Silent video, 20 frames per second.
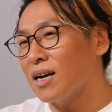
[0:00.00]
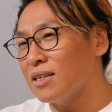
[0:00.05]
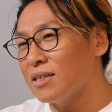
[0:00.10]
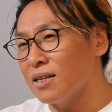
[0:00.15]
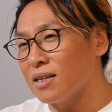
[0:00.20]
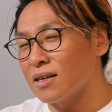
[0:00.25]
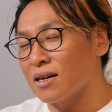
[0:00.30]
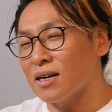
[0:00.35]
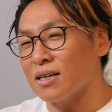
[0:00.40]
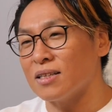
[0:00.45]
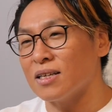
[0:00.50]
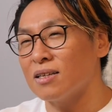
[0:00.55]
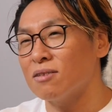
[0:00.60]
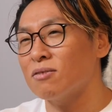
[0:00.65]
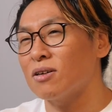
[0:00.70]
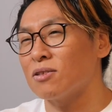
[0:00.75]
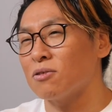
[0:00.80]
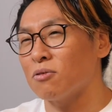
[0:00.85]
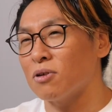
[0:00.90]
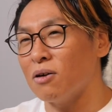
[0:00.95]
果なんか出
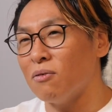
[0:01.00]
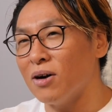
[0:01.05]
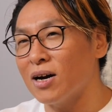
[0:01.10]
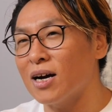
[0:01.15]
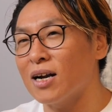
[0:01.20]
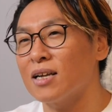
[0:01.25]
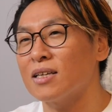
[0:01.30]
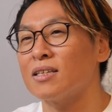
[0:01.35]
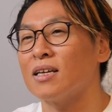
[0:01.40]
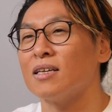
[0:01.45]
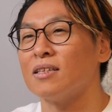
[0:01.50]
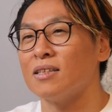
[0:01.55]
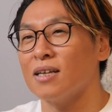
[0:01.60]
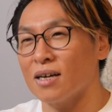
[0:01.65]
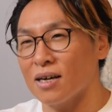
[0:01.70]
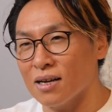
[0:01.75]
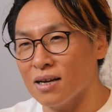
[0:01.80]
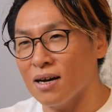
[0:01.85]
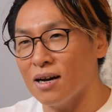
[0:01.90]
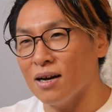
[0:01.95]
るかどうかわからないんだ
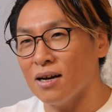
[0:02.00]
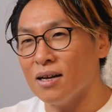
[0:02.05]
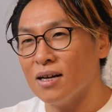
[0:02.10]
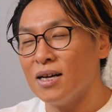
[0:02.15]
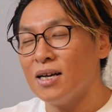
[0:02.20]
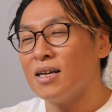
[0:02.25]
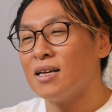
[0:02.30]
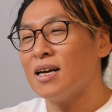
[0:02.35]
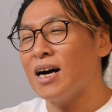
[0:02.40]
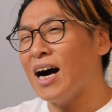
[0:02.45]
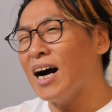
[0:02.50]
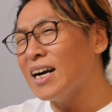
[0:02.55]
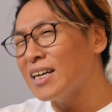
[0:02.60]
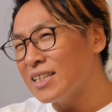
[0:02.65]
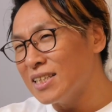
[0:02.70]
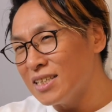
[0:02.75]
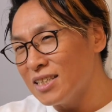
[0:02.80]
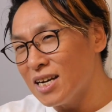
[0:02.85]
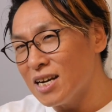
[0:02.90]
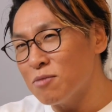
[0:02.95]
から、はい、
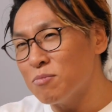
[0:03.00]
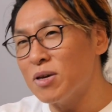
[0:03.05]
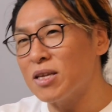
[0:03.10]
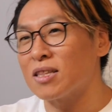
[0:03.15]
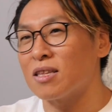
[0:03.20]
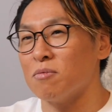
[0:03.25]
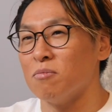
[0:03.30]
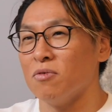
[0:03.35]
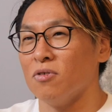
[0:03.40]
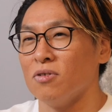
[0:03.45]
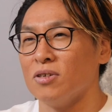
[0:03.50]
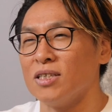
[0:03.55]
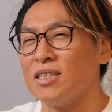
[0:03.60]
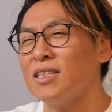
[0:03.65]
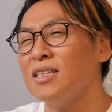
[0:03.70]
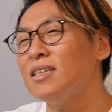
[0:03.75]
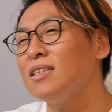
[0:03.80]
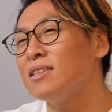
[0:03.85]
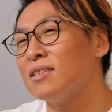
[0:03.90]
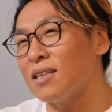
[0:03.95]
諦めても
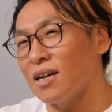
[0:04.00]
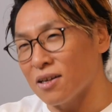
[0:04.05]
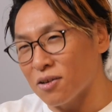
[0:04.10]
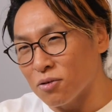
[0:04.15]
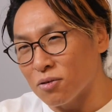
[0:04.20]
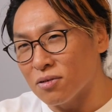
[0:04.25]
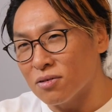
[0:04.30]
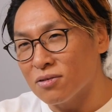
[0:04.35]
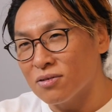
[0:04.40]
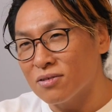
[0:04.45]
いいんだよ。